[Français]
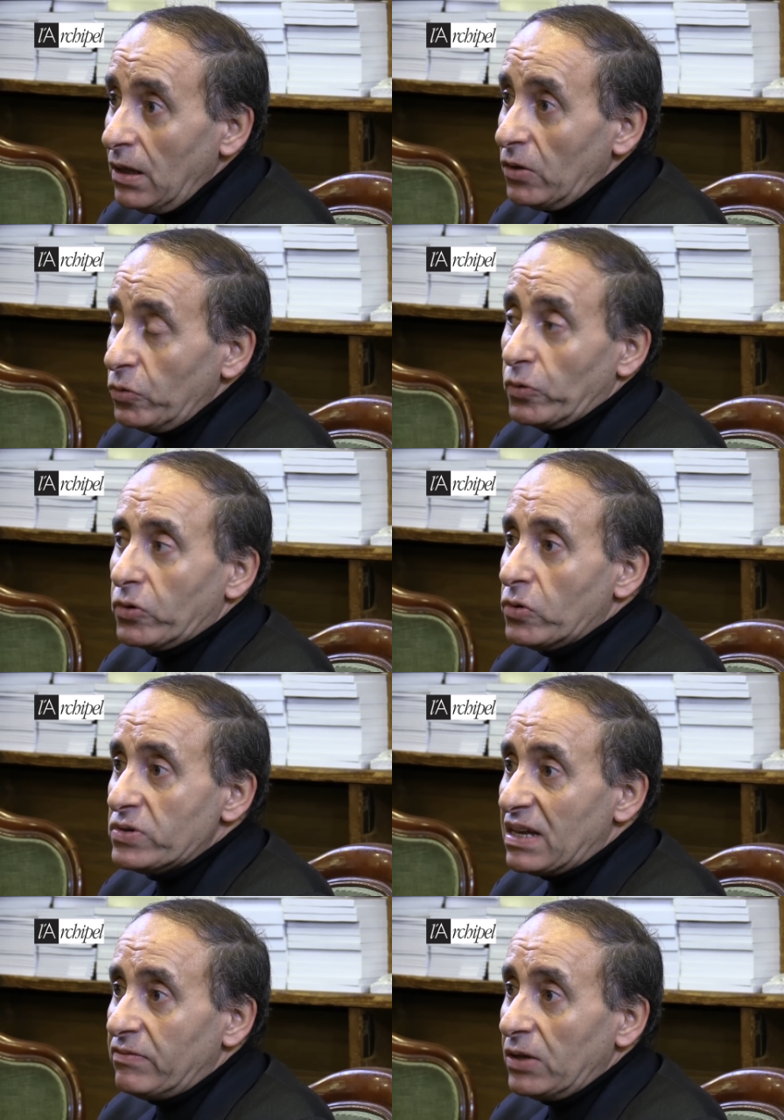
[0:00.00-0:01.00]
Donc euh,
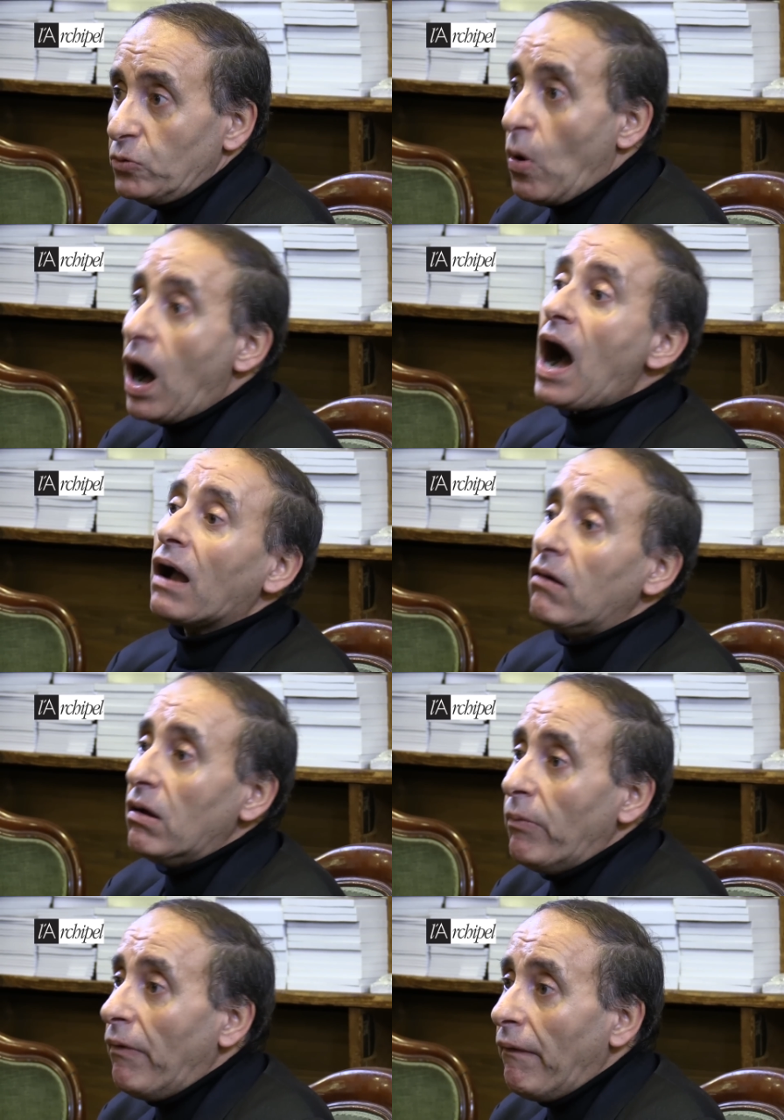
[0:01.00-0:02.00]
ça va de A
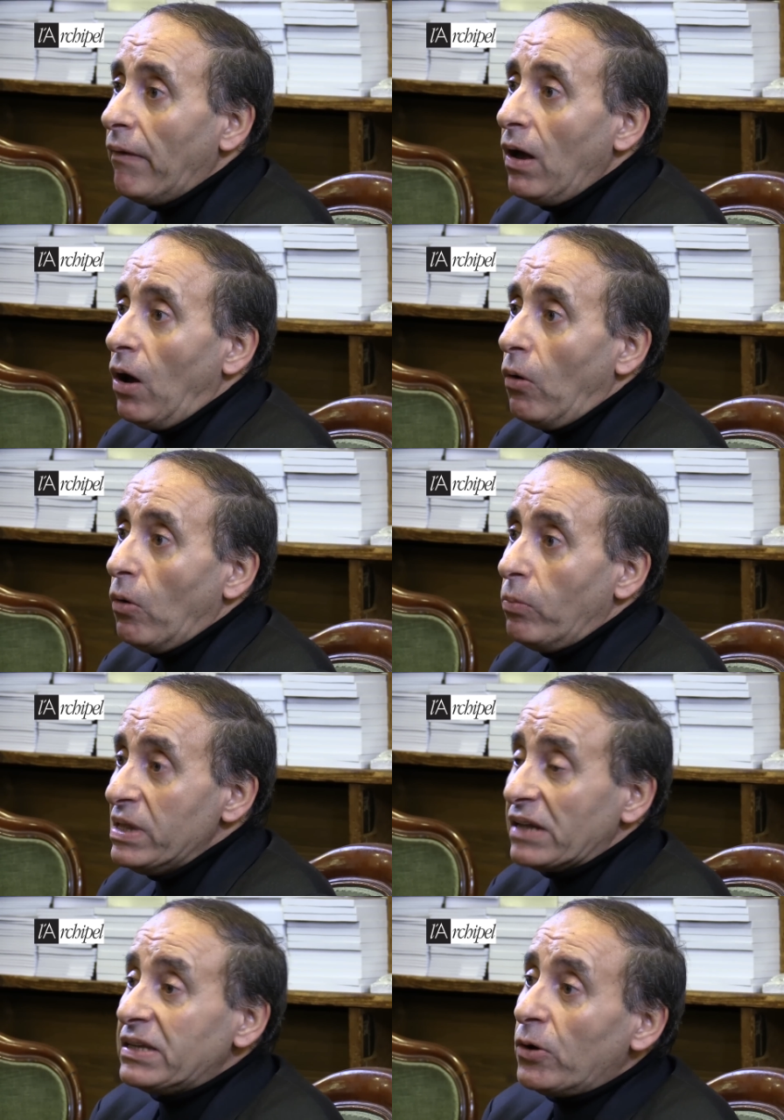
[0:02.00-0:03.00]
comme euh, le
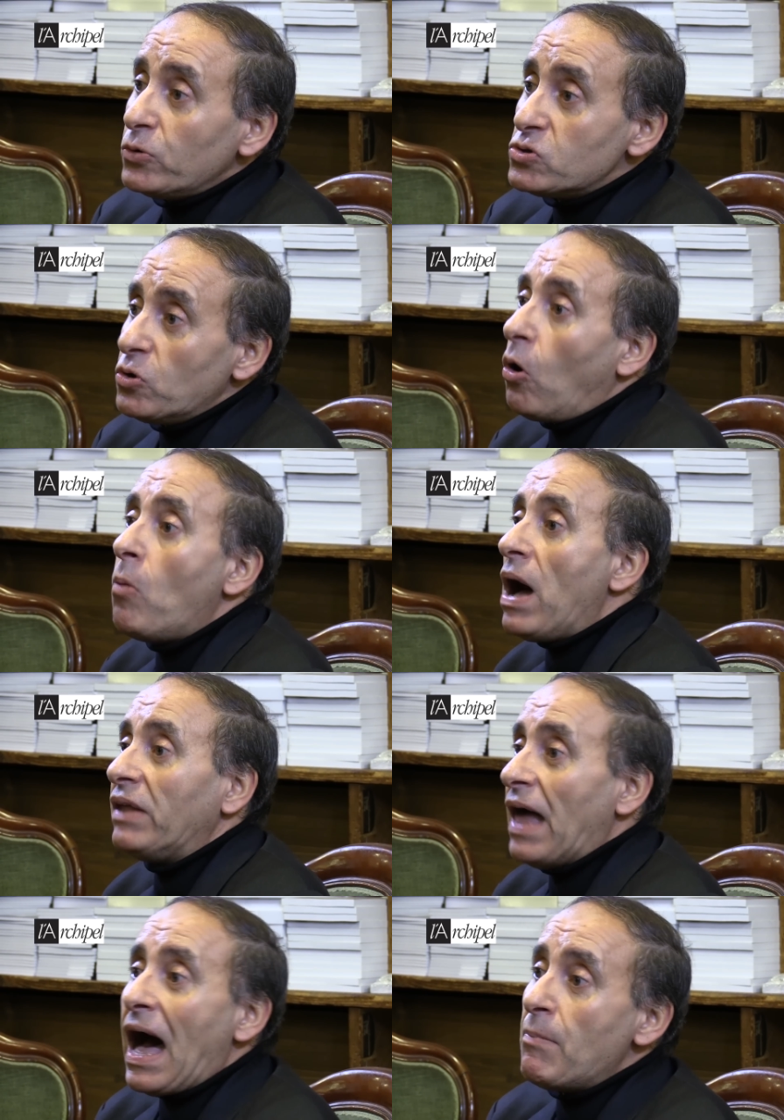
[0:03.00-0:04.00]
milliardaire russe Roman
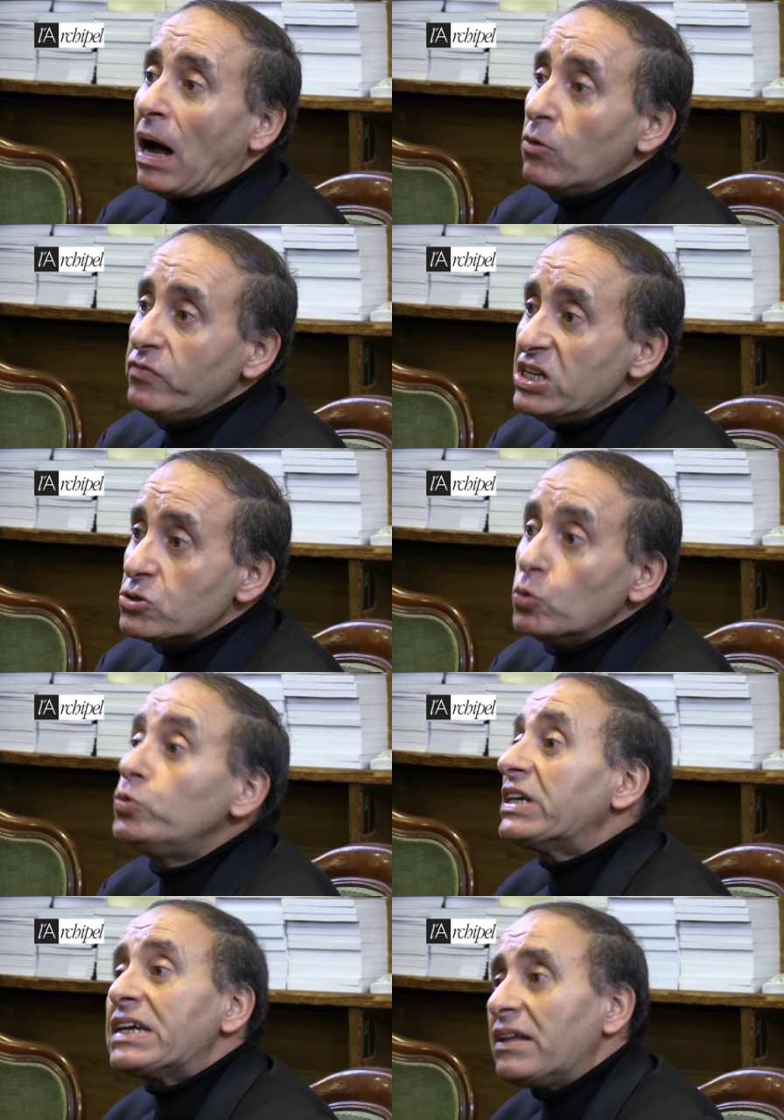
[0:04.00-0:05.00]
Abramovich ou
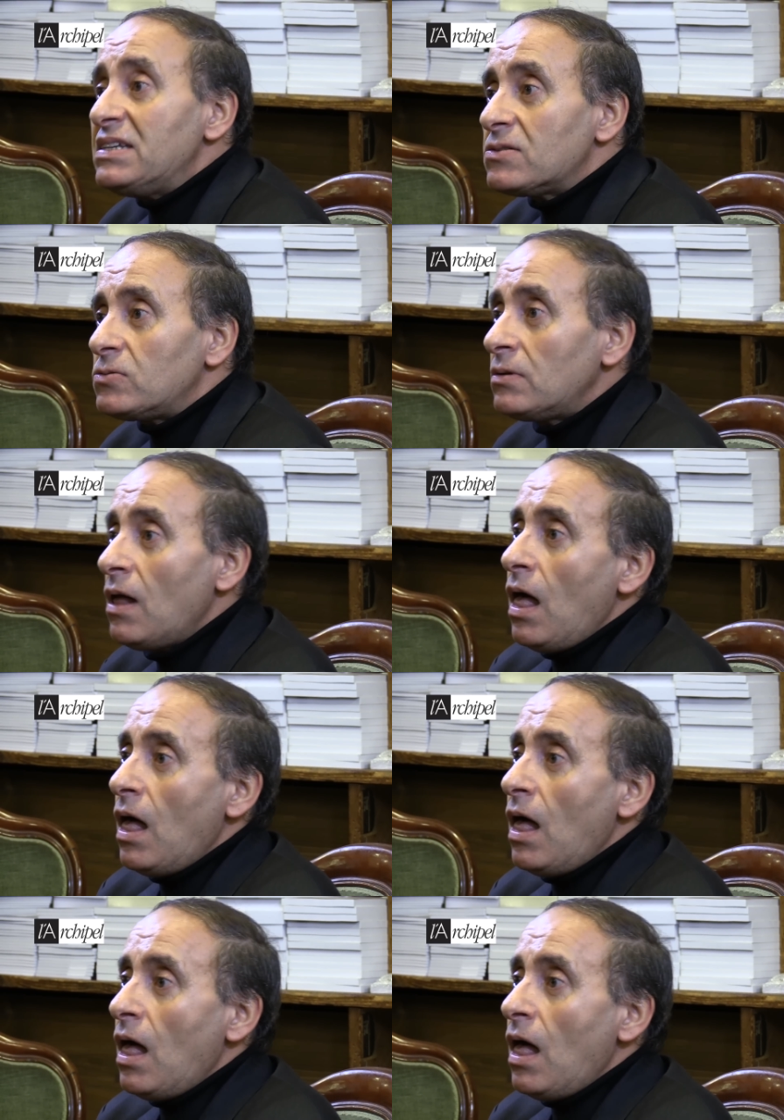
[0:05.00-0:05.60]
Triardisson,